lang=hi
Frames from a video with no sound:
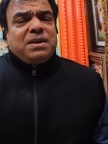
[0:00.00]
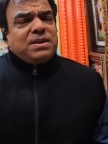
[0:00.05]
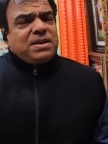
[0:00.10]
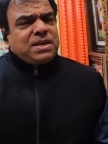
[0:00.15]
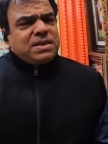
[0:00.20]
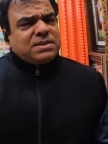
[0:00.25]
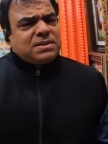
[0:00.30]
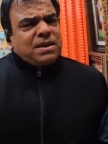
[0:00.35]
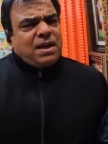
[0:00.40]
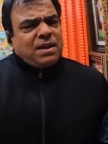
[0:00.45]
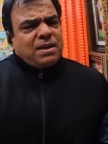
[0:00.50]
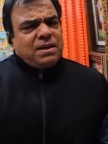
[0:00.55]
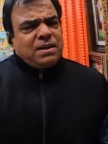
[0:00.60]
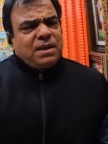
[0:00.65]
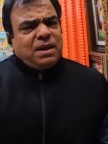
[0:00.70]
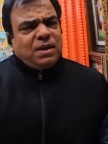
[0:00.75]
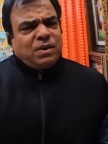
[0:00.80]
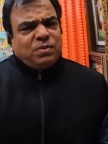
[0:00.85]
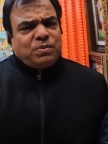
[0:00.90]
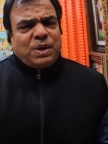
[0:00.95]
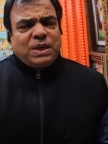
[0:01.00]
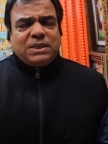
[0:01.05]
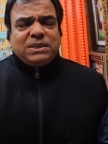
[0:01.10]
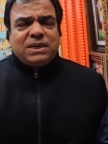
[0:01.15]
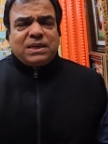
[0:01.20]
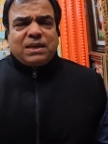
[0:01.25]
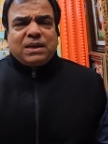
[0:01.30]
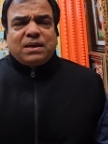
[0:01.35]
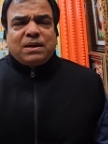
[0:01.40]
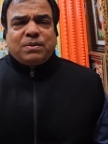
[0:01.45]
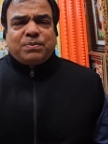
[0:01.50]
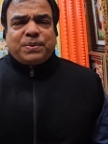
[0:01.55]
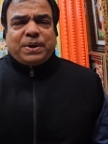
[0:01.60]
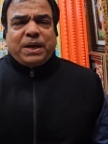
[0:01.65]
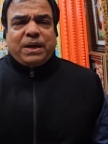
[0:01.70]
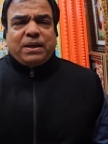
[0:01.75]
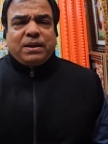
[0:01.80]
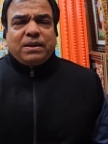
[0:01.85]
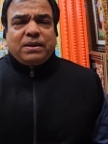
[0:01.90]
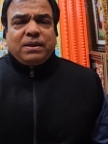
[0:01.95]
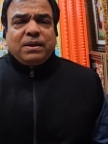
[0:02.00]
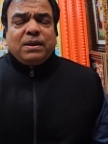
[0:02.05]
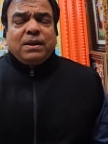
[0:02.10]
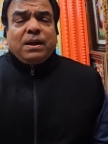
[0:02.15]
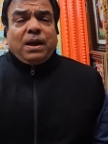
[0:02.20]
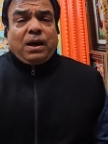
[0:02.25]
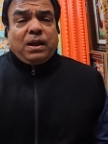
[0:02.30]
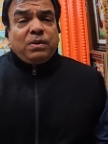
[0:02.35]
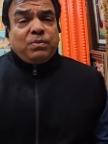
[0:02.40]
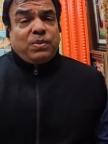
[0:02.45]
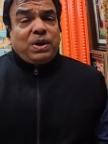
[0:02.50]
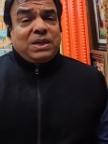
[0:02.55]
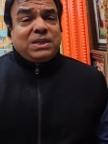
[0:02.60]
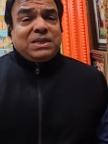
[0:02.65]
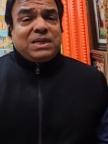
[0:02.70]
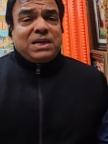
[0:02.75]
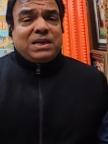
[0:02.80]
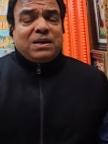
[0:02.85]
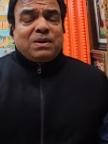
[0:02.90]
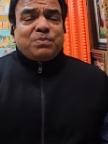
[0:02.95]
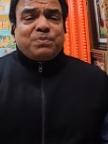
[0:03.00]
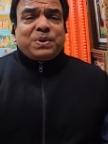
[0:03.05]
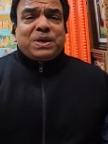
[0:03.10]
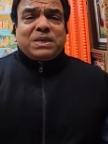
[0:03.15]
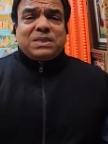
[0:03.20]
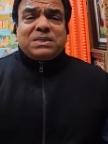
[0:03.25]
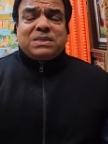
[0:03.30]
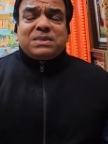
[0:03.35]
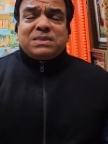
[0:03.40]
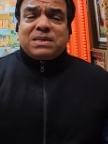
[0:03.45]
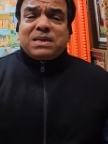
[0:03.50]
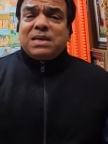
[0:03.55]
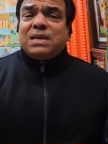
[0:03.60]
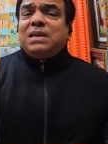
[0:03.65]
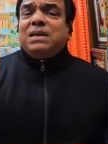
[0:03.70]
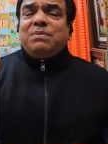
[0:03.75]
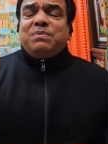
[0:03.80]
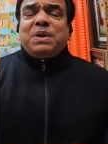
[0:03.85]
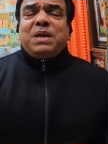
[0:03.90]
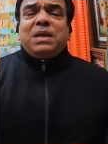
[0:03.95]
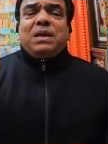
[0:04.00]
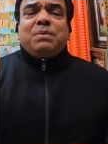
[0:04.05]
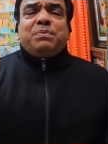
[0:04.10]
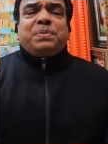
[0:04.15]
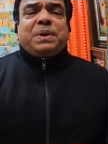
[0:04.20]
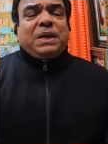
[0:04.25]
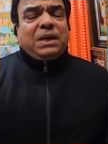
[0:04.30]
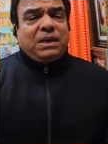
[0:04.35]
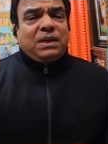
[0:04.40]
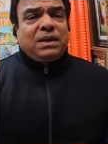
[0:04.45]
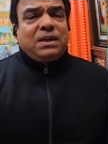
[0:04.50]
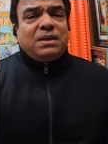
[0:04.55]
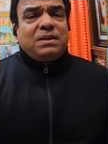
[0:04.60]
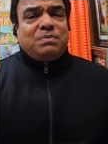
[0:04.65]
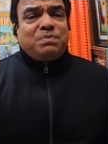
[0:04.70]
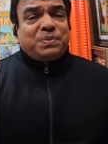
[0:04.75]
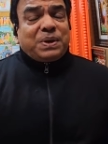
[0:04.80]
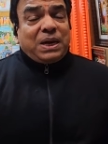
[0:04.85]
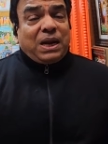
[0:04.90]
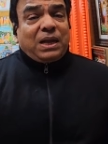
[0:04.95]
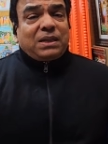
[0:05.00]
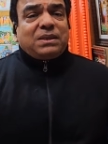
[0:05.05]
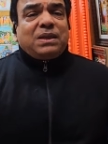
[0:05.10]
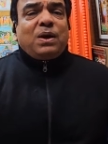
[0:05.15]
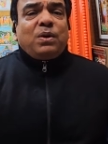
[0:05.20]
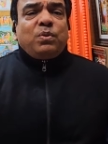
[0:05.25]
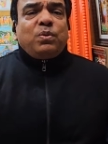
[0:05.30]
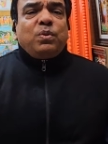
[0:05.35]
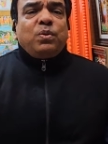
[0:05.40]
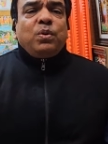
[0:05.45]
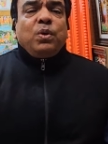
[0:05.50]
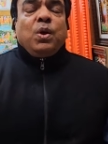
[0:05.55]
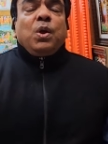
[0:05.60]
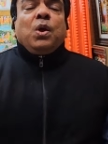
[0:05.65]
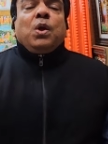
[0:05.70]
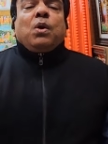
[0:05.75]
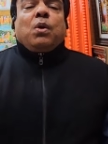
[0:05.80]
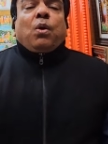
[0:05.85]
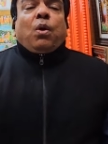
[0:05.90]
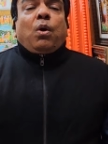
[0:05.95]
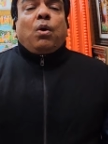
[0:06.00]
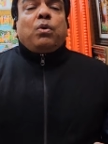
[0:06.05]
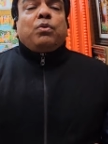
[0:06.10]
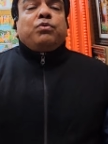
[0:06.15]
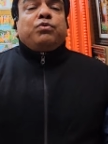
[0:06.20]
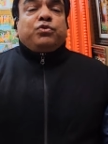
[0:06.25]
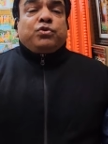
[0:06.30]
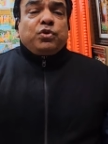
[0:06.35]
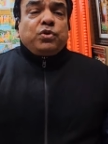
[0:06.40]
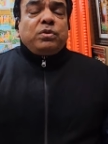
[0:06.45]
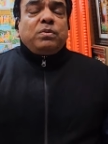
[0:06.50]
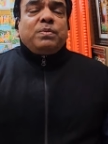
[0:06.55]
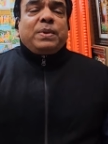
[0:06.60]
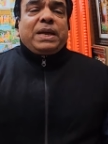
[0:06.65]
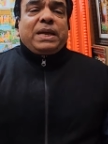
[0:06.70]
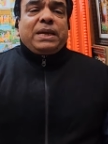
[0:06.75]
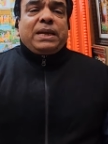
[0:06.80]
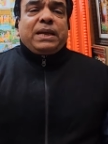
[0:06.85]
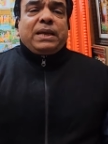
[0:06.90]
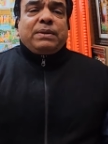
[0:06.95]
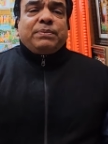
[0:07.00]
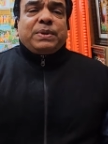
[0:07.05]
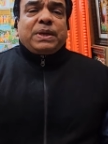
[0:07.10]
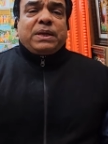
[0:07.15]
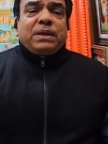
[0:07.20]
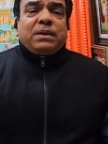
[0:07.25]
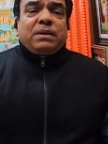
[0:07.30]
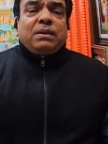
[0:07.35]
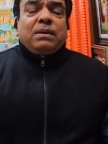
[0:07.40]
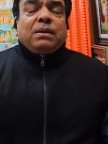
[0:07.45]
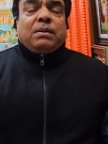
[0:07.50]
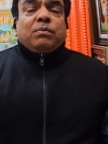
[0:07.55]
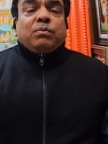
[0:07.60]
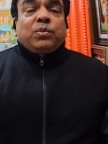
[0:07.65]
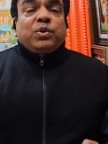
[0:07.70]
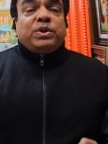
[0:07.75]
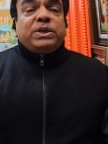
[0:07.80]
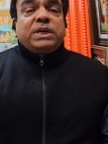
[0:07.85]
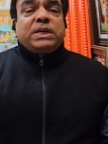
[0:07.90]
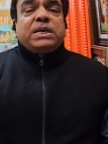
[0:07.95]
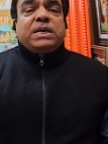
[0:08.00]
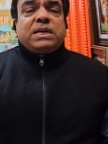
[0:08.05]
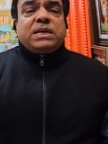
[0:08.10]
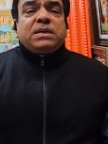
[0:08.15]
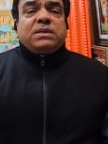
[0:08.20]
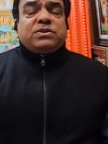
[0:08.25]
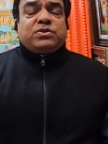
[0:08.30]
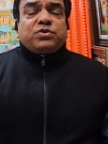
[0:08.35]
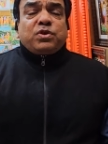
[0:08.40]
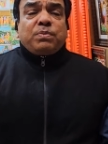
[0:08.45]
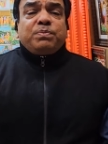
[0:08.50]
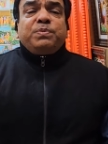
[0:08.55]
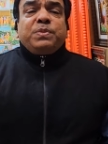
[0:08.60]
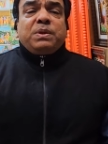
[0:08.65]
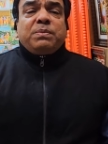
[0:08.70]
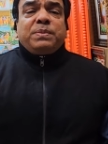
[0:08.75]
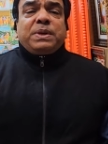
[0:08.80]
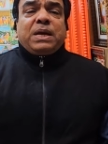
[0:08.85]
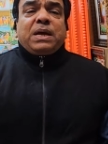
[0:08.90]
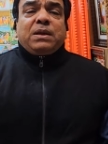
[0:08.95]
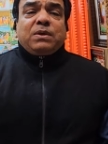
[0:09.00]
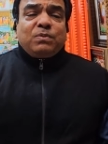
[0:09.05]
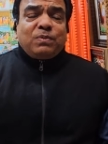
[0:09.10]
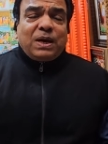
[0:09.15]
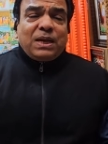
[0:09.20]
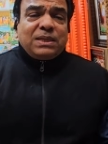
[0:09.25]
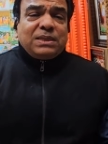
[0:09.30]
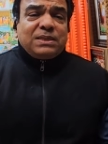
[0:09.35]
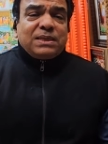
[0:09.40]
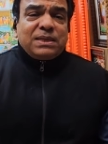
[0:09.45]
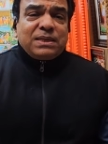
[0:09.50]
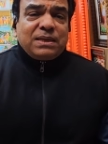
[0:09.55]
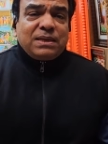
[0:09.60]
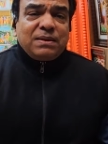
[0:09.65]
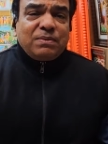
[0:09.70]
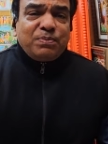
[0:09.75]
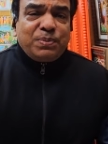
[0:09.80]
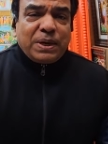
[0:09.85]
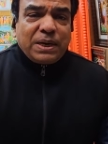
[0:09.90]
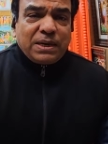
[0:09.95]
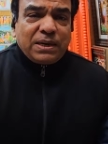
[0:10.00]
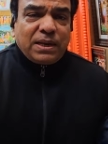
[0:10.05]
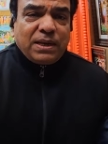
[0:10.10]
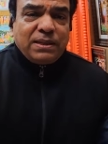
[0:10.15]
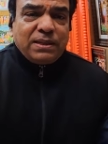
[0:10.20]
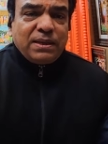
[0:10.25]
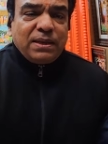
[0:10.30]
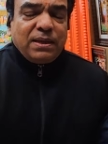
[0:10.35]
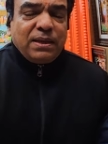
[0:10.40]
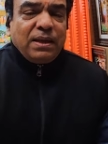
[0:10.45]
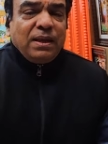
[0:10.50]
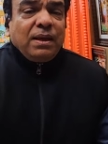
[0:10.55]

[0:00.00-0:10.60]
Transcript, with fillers: ये सारी हनुमान जी की कृपा है हनुमान जी की कृपा से ही मैं ये पेंटिंग बनाता हूँ और जून महीने में मुझे ये स्वप्न में हनुमान जी ने प्रेरणा दी